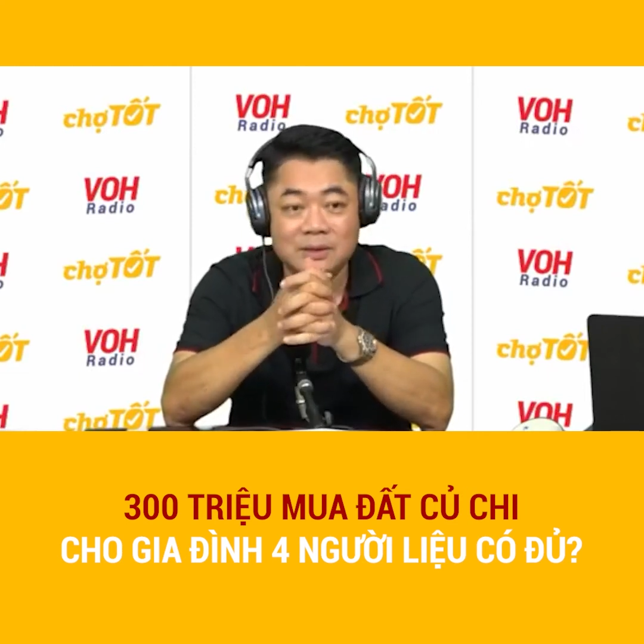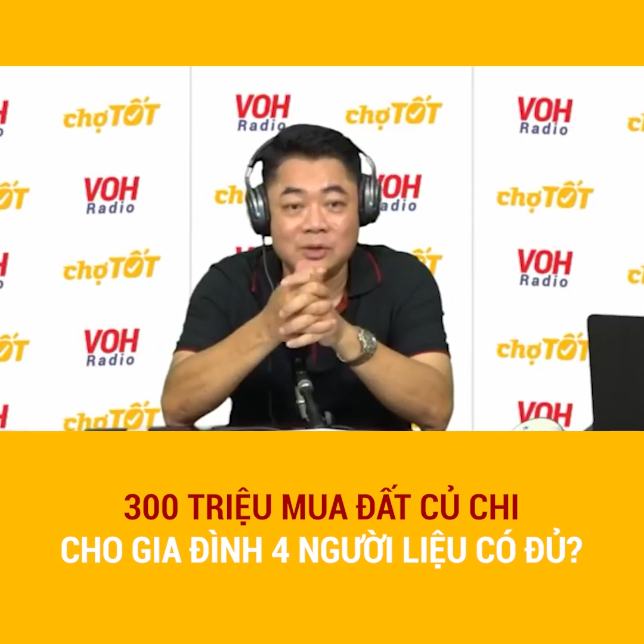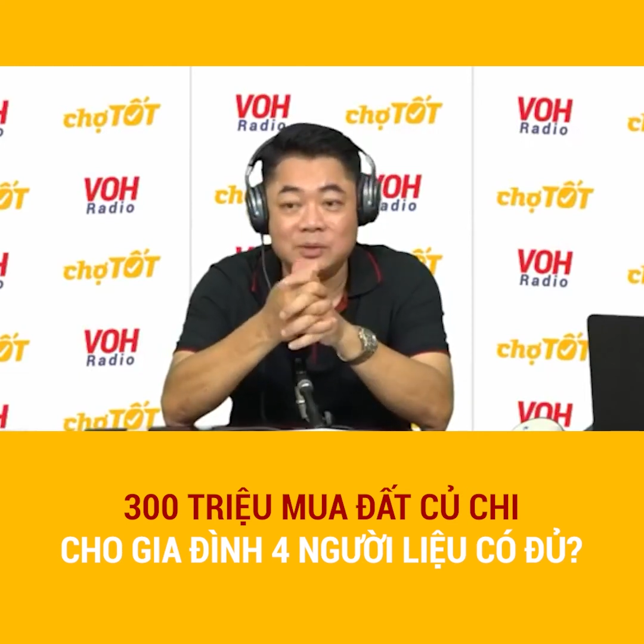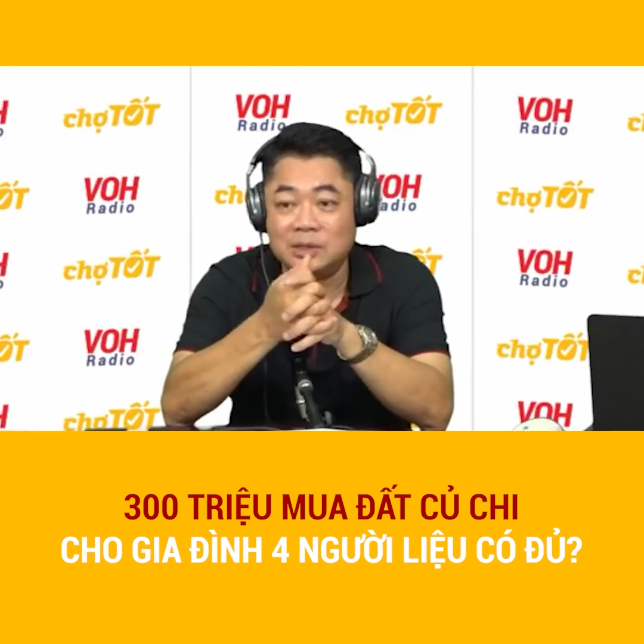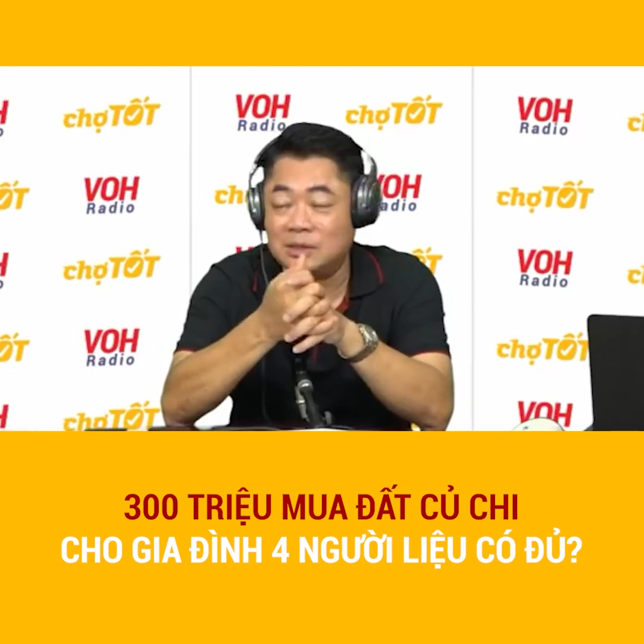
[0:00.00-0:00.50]

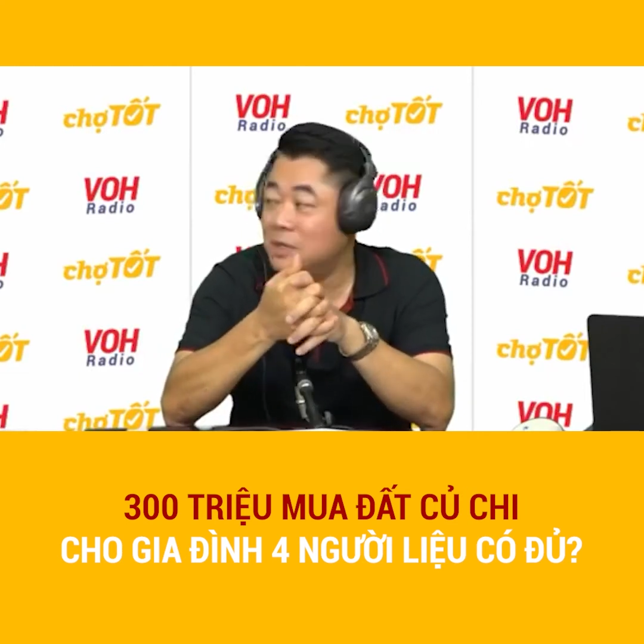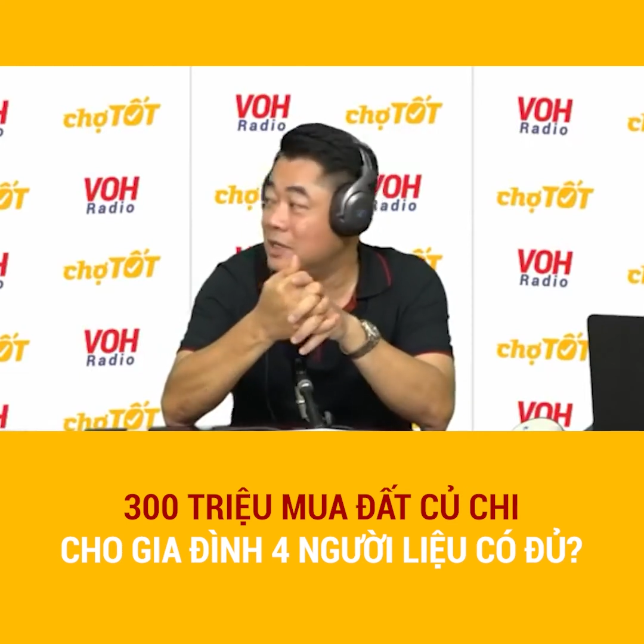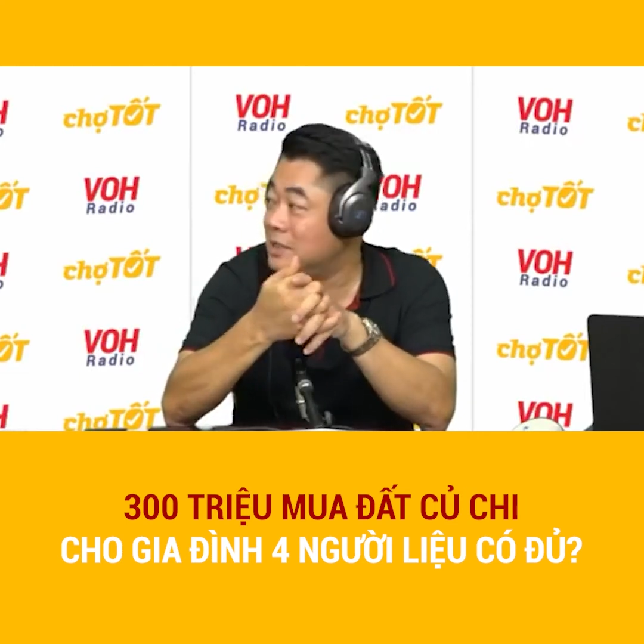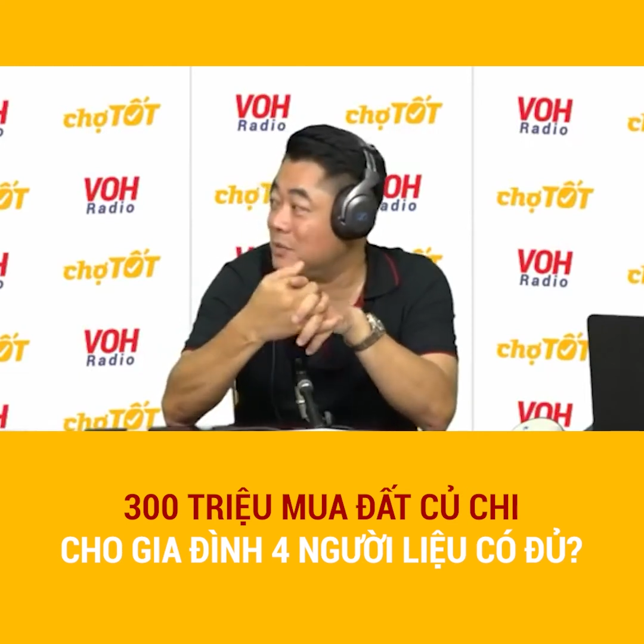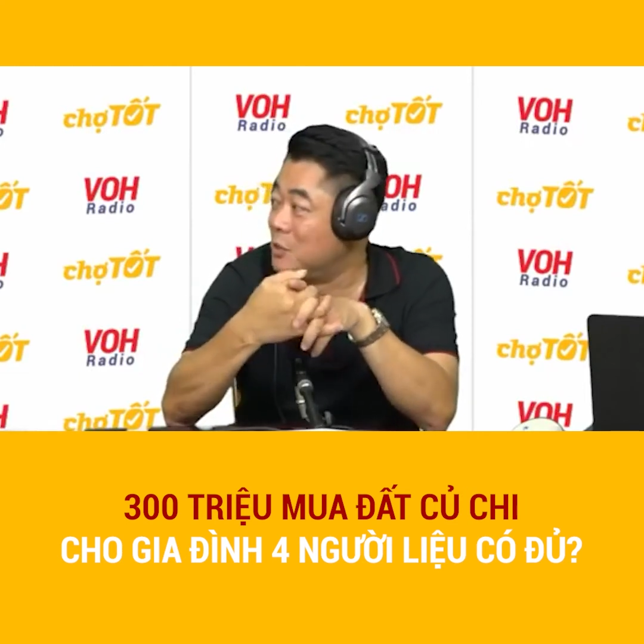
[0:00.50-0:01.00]
thôi bây giờ cứ
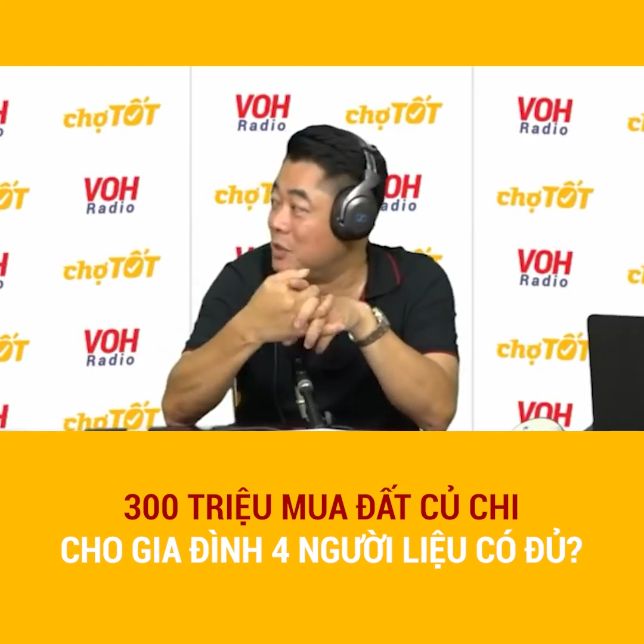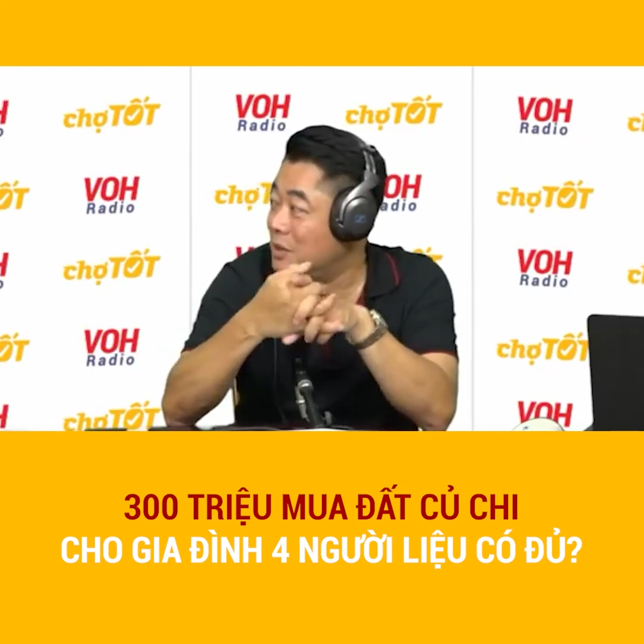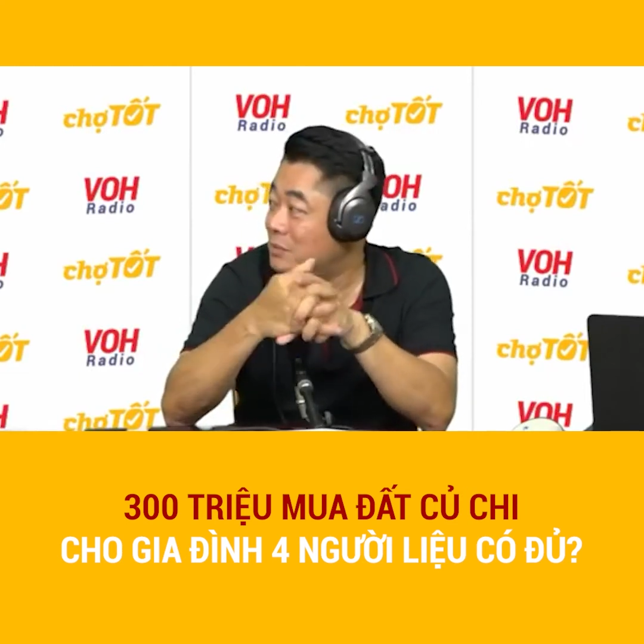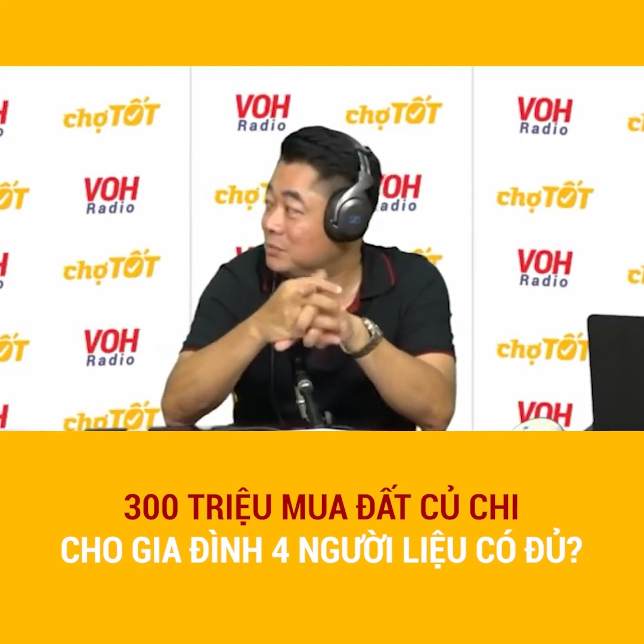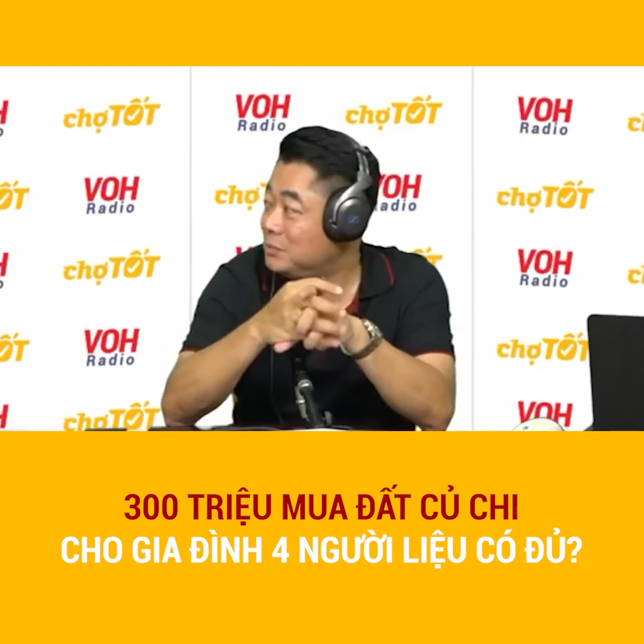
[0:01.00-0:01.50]
10 triệu mua được không